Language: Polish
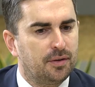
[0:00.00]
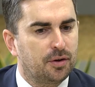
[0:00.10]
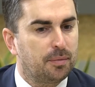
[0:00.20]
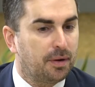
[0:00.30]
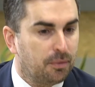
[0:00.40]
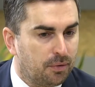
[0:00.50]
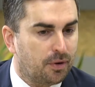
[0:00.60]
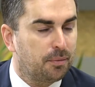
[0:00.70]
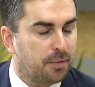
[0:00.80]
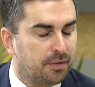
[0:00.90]
No chyba
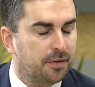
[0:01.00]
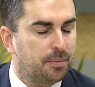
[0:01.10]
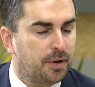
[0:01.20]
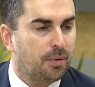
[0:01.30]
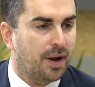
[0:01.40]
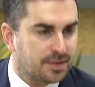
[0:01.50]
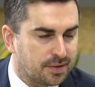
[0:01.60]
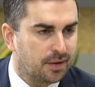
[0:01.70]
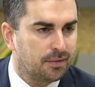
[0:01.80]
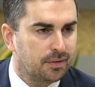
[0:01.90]
Warren Buffett miał
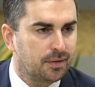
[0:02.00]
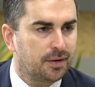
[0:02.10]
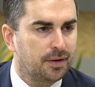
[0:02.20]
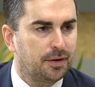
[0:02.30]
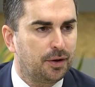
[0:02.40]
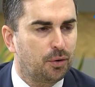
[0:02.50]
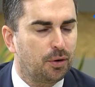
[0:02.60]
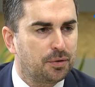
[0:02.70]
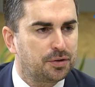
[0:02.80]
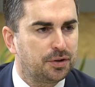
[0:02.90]
rację.
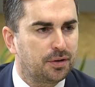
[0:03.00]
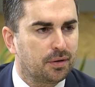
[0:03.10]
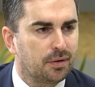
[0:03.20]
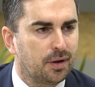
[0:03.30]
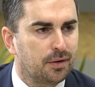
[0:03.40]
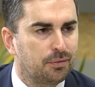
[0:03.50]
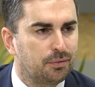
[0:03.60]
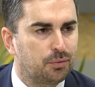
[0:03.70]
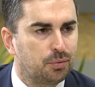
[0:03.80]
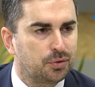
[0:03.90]
Nieruchomości to na
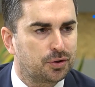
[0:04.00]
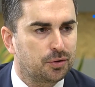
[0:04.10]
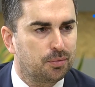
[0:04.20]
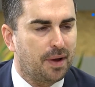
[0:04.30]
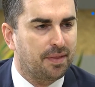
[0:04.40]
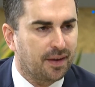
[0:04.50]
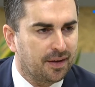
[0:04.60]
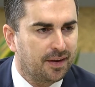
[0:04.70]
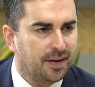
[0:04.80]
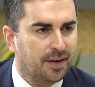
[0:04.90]
w dłuższą metę e,
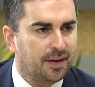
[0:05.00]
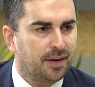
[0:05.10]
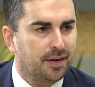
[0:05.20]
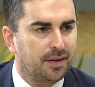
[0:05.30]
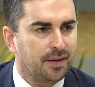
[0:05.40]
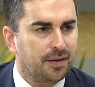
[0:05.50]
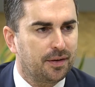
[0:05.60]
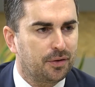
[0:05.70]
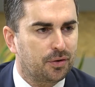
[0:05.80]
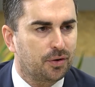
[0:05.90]

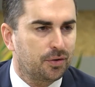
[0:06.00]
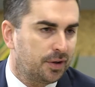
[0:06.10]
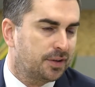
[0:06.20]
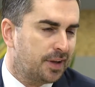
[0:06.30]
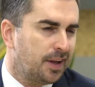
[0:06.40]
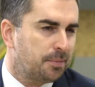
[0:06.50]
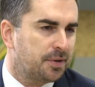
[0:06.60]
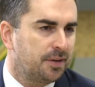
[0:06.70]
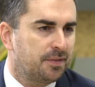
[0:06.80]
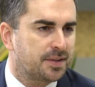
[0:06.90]
to jest
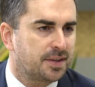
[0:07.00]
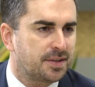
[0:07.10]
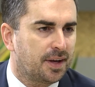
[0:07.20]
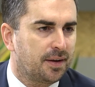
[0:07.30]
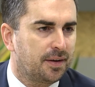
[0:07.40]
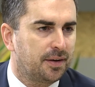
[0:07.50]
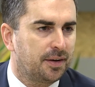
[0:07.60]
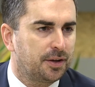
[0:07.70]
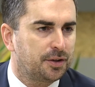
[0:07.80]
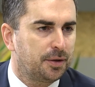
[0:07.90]
najlepsza inwestycja.
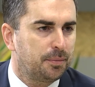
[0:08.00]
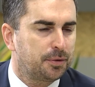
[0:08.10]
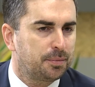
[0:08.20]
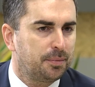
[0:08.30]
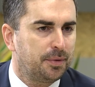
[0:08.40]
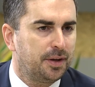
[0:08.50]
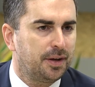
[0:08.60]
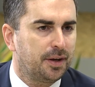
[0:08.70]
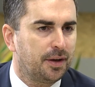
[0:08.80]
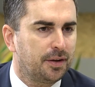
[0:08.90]
Jeżeli byśmy
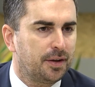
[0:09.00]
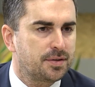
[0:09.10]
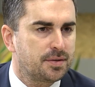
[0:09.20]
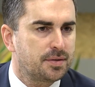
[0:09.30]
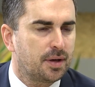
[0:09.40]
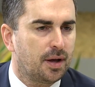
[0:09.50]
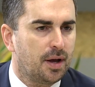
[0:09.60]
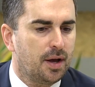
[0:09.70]
mieli decyzję